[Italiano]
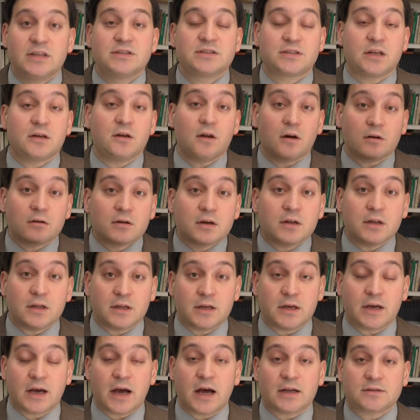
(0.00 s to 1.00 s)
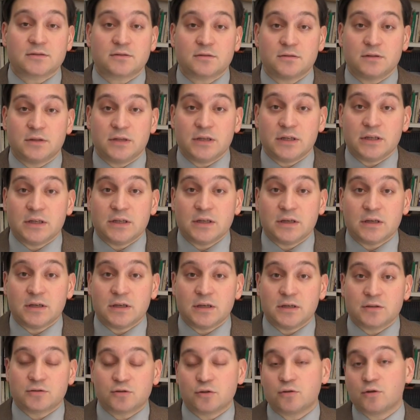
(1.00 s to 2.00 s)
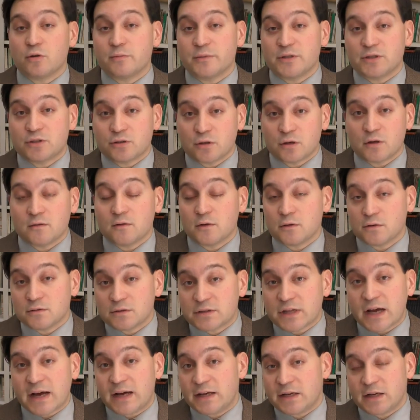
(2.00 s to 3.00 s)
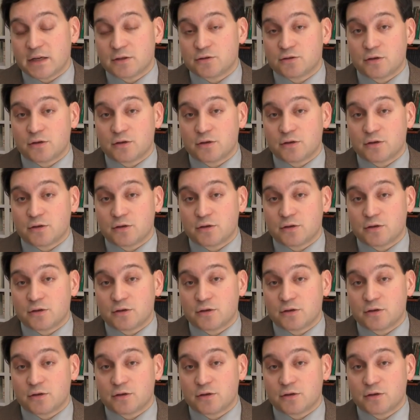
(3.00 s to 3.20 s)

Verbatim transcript: se non in caso di eh, sottomissione volontaria,